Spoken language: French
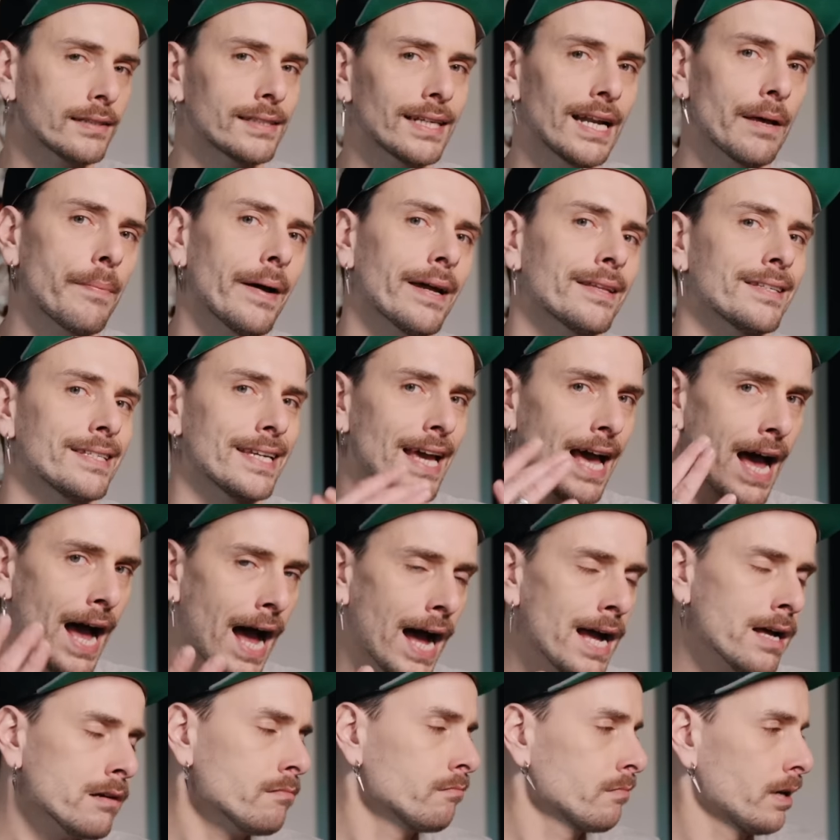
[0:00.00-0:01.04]
c'est la partie
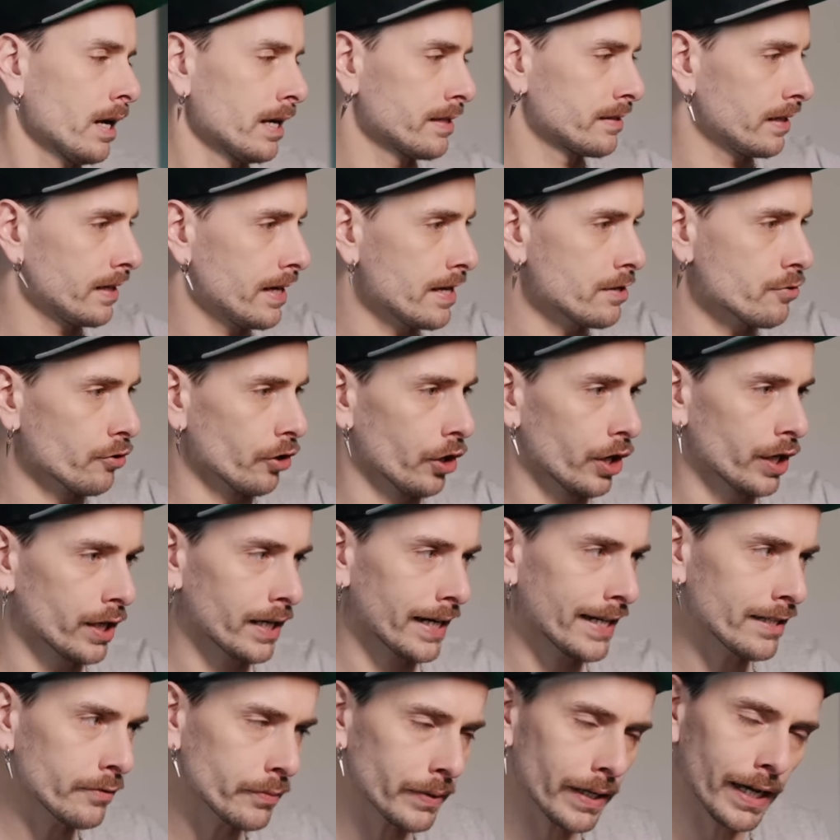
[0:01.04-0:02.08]
A. Essayez de
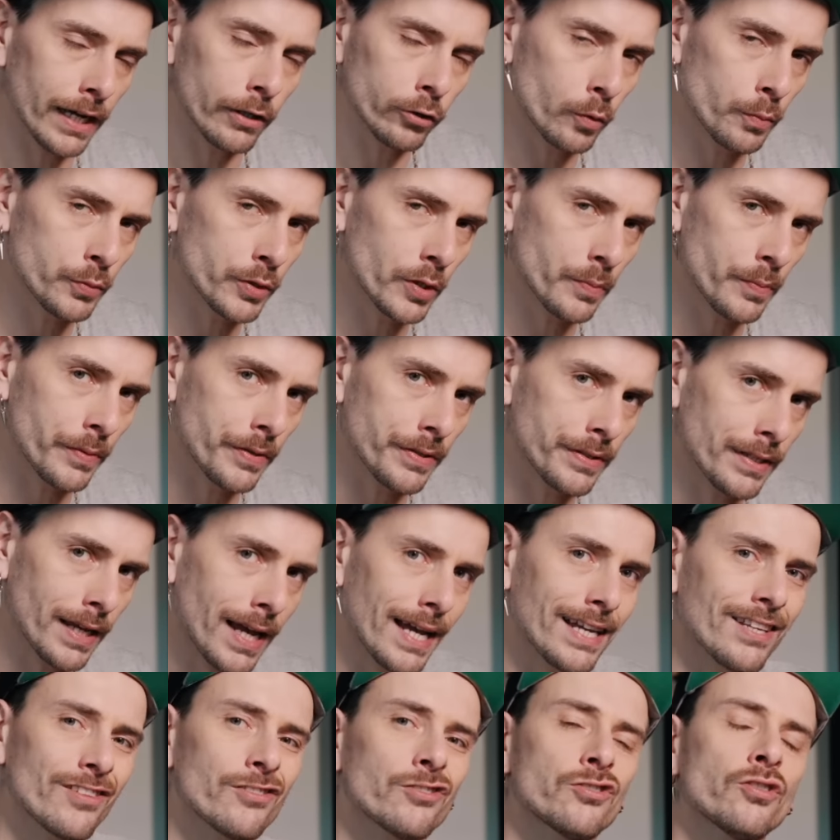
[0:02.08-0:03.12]
réduire un tout petit peu
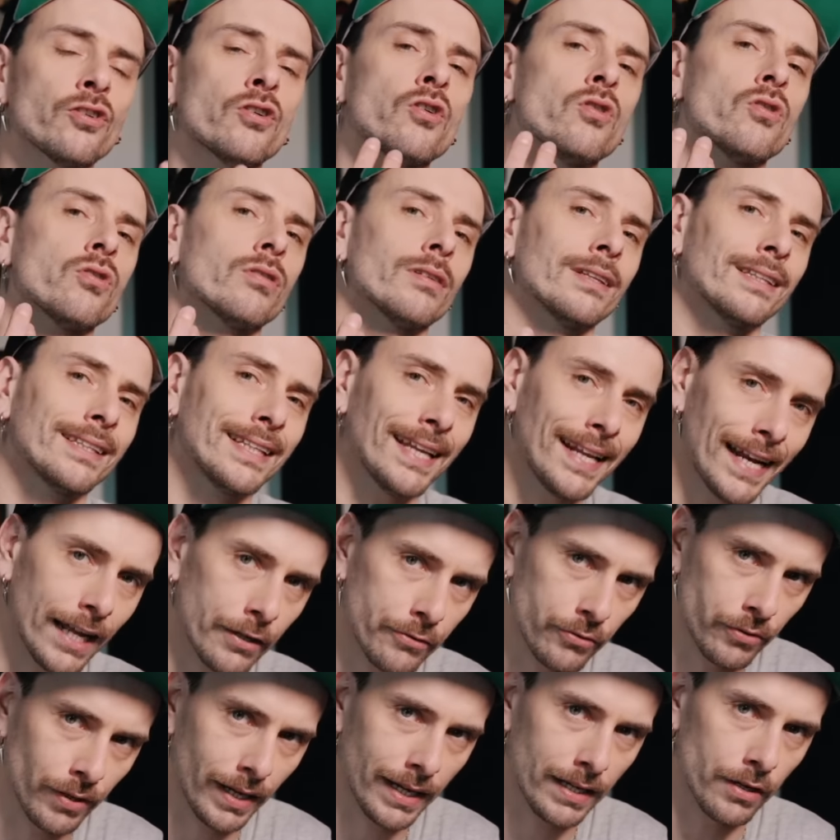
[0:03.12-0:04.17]
ça sans
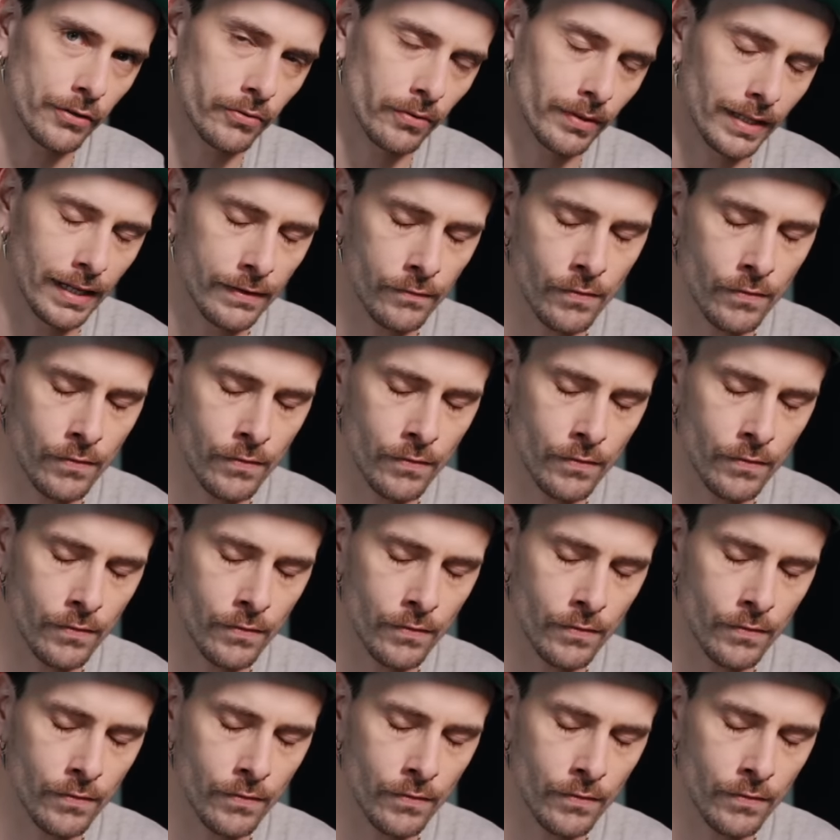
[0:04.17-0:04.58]
dénaturer le son de la